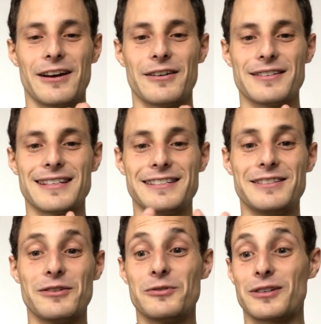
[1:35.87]
Euh, cette
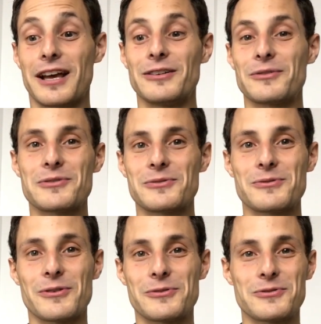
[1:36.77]
idée que notre
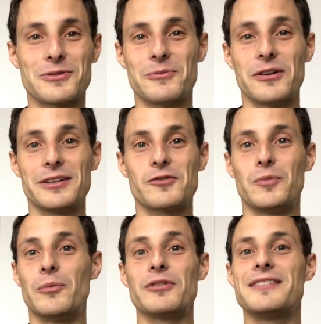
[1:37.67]
attention, justement, elle est
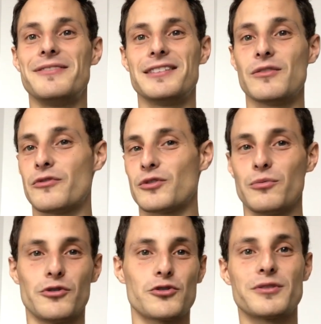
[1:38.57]
complètement divisée en faisant
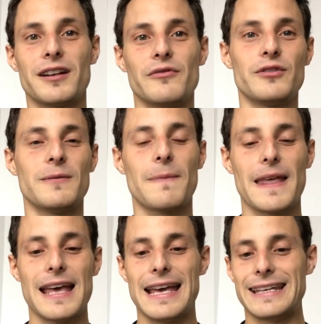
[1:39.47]
plusieurs choses à la fois.
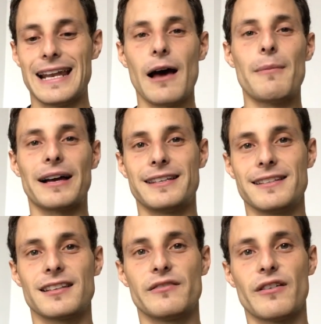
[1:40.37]
Et elle a
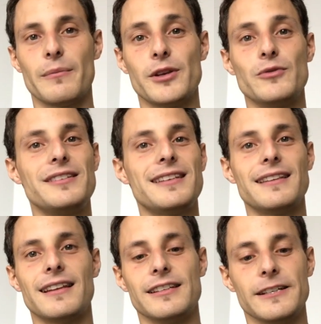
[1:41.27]
remarqué, cette femme, il y a une
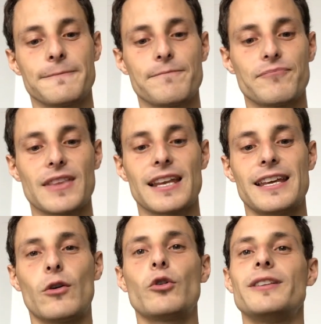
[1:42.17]
dizaine d'années,
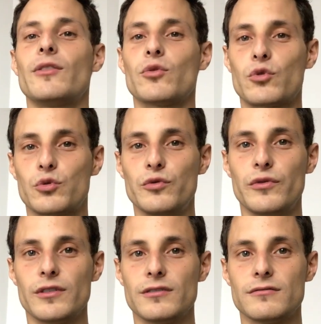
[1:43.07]
qu'elle retenait son
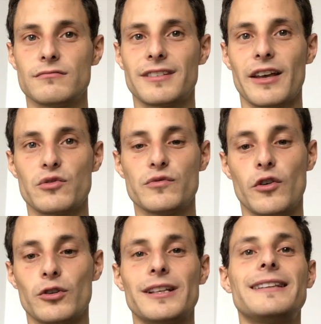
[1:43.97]
souffle très
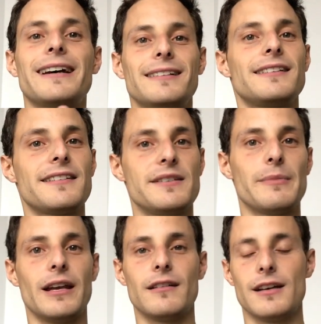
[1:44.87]
souvent quand elle traitait ses
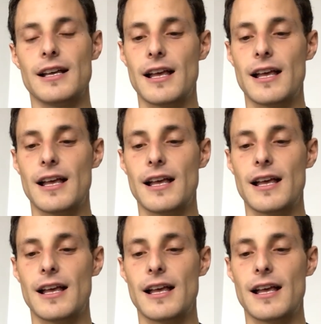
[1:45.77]
emails.